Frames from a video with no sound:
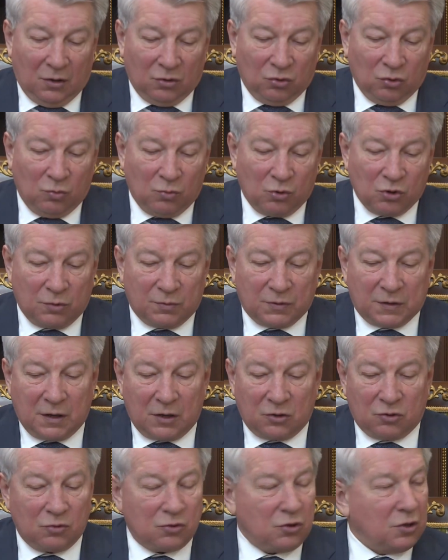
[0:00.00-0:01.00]
Ну, можем
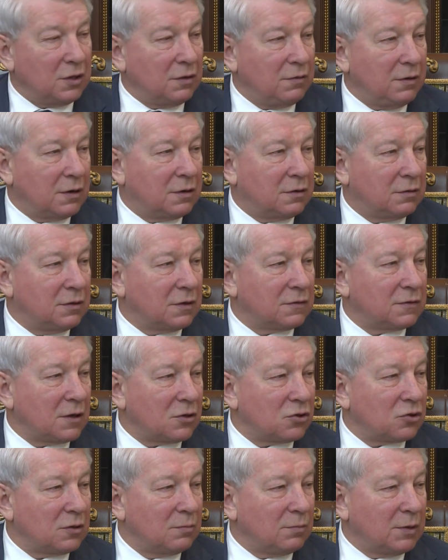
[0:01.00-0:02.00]
сказать, что человек
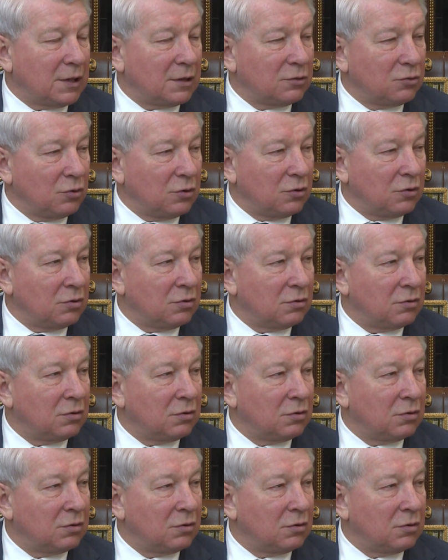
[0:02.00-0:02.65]
достаточно молодой,